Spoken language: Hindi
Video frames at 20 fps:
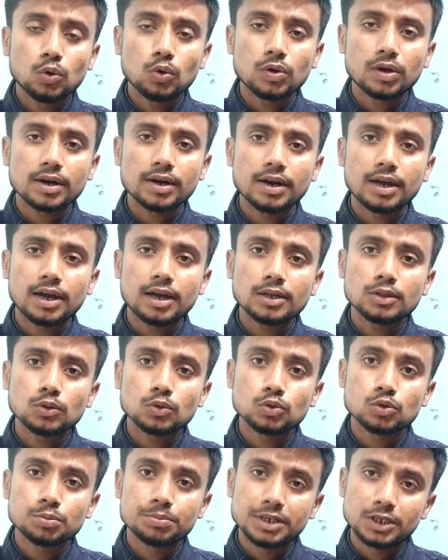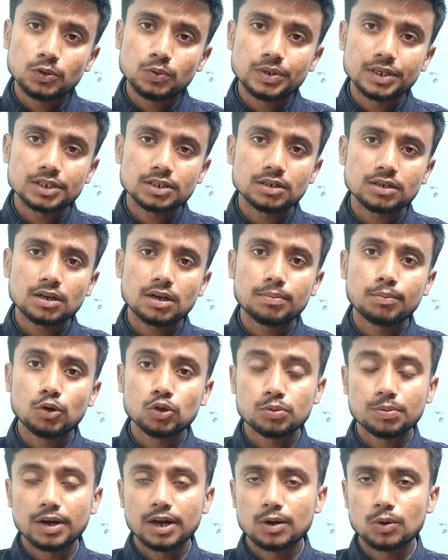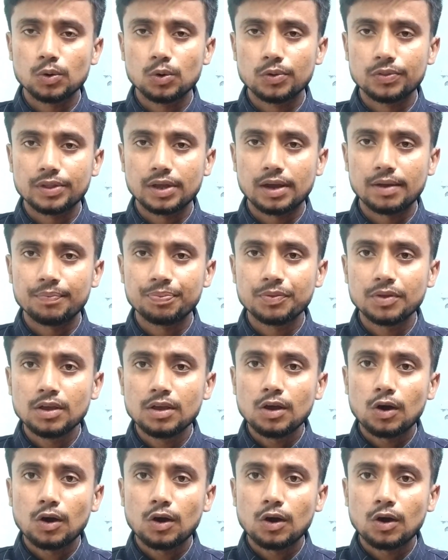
ग्रो करना है तो उसमें एजुकेशन का बहुत बड़ा रोल होता है